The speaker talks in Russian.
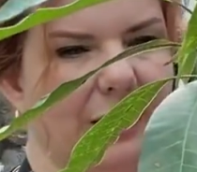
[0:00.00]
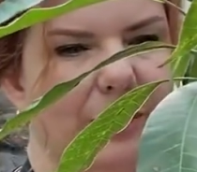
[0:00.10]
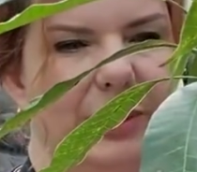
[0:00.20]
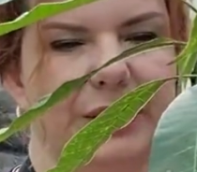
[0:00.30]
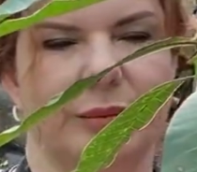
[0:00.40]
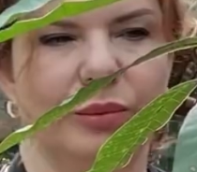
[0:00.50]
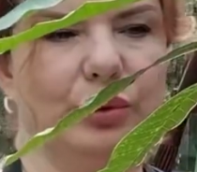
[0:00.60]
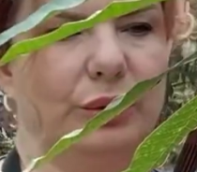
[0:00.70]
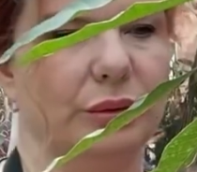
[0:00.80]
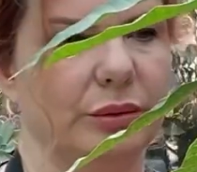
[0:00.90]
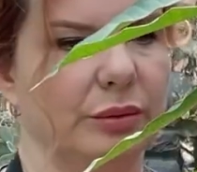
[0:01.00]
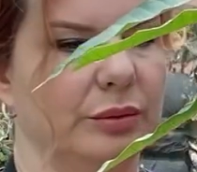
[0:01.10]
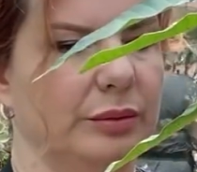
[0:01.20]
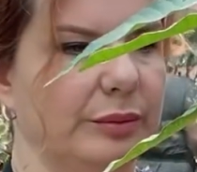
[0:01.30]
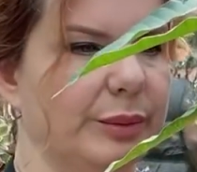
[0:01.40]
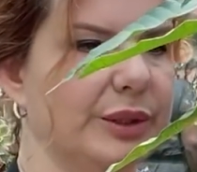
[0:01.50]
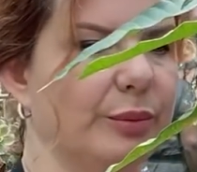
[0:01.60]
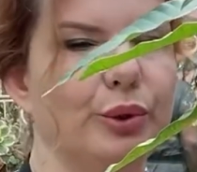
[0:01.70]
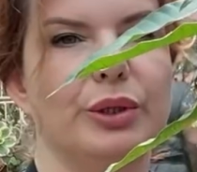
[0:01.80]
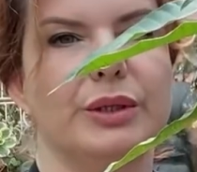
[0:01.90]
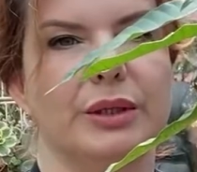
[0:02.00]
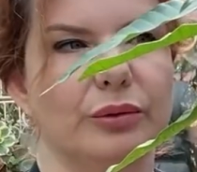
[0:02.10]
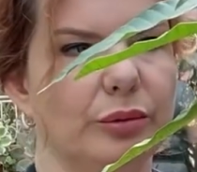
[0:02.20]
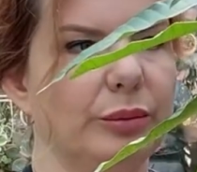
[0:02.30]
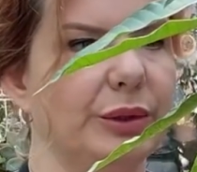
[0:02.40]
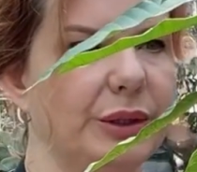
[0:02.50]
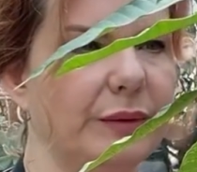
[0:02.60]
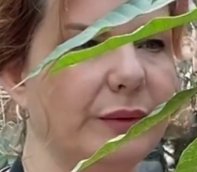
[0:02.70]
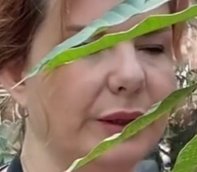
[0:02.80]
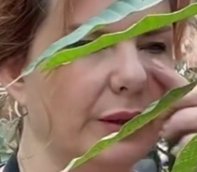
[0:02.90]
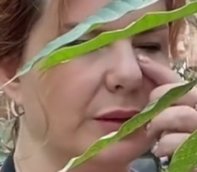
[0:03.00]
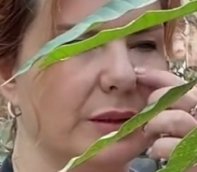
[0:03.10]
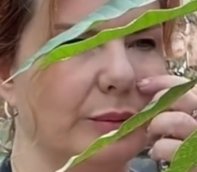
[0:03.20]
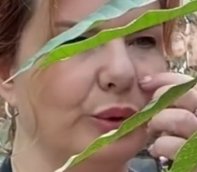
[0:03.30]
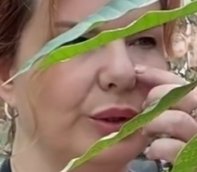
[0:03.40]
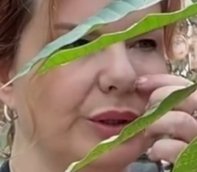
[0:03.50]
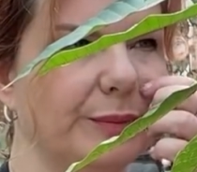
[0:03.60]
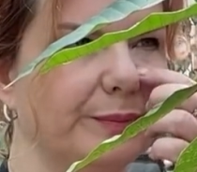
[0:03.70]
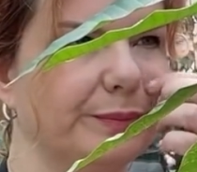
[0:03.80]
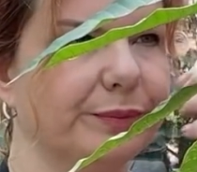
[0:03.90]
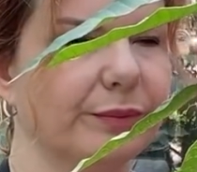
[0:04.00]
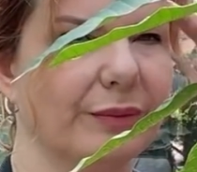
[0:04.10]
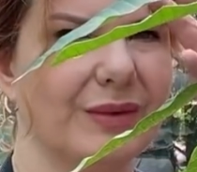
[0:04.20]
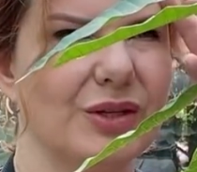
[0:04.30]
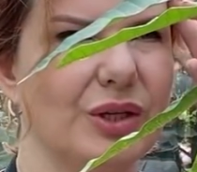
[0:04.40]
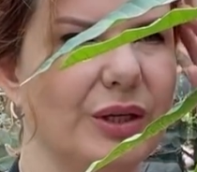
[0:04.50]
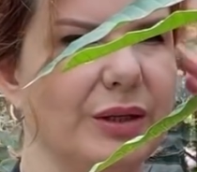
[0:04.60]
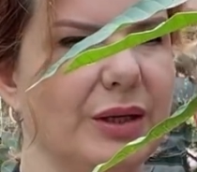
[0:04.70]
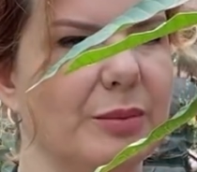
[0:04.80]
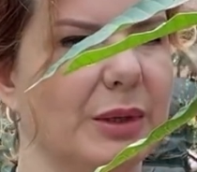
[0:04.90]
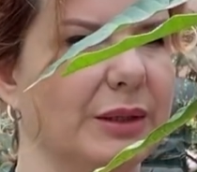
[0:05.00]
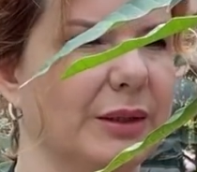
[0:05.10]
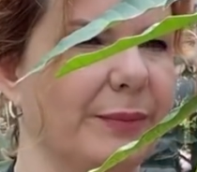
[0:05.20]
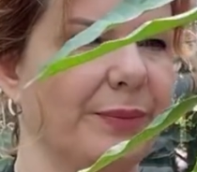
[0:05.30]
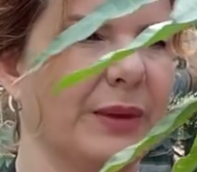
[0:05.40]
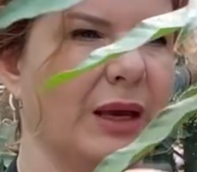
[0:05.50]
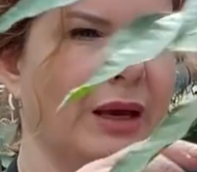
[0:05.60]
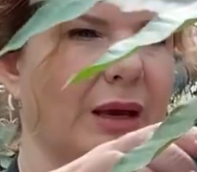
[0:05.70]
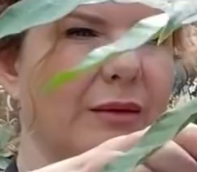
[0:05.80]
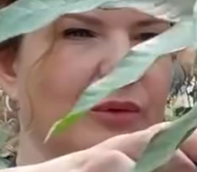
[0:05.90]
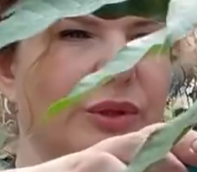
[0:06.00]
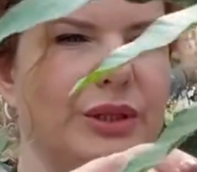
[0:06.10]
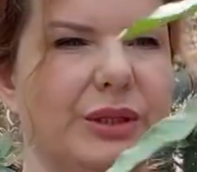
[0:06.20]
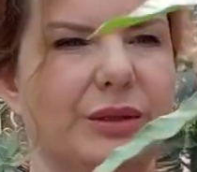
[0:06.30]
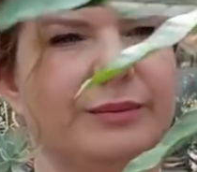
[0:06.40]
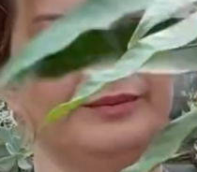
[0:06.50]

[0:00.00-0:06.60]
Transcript: Потому позаботьтесь о том, где вы раздобудете черенки манго. Вот здесь.